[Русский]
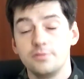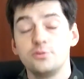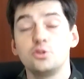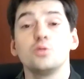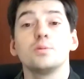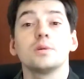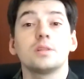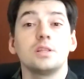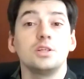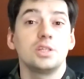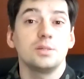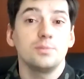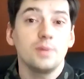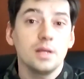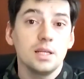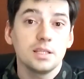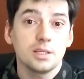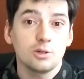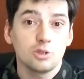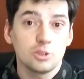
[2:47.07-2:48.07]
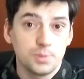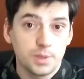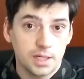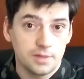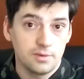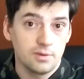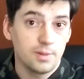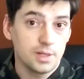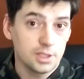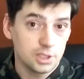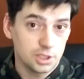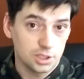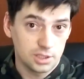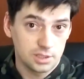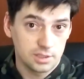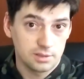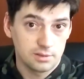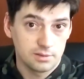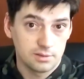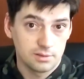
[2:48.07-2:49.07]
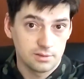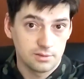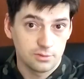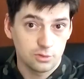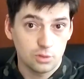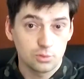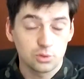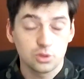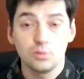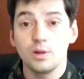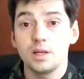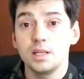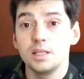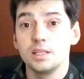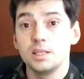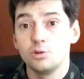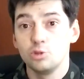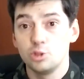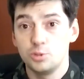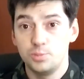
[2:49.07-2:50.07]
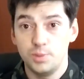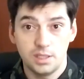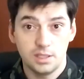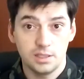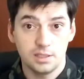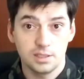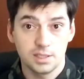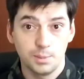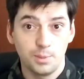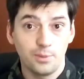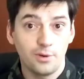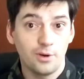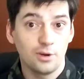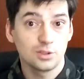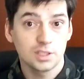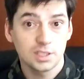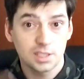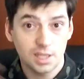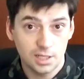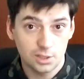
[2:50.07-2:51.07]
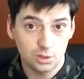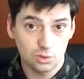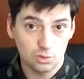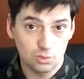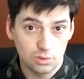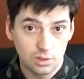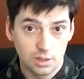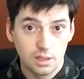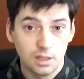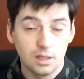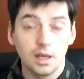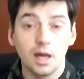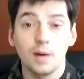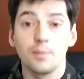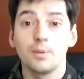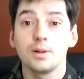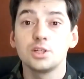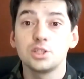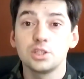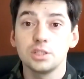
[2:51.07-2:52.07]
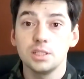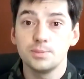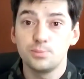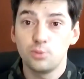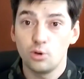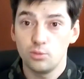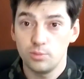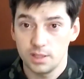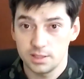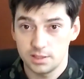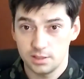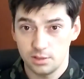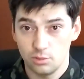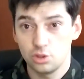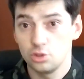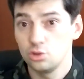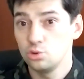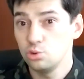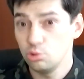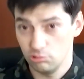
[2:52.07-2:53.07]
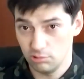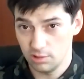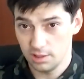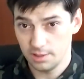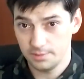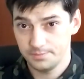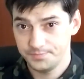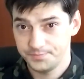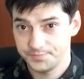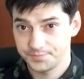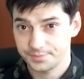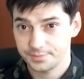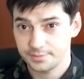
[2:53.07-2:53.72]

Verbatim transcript: И в чем отличие маленьких успехов и больших? В том, что маленькие успехи забываются сразу, а большие помнятся очень долго.